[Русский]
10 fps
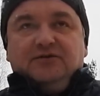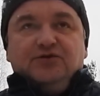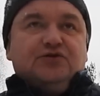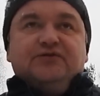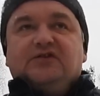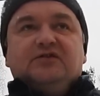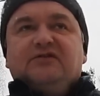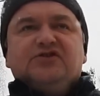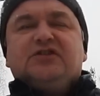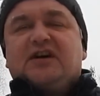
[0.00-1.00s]
То есть он
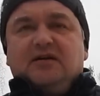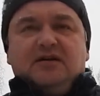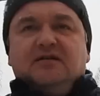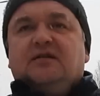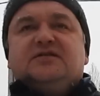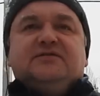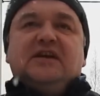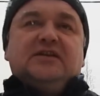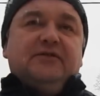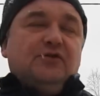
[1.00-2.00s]
визжит, как э,
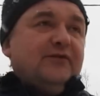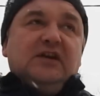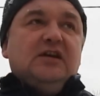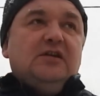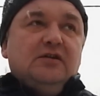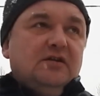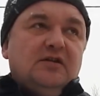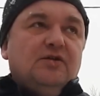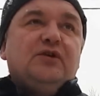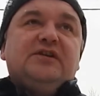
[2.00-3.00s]
свинья на веревке, и
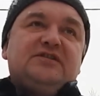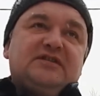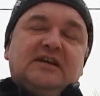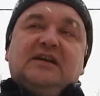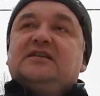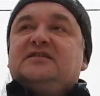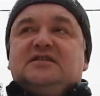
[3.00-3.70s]
никуда не разгоняется.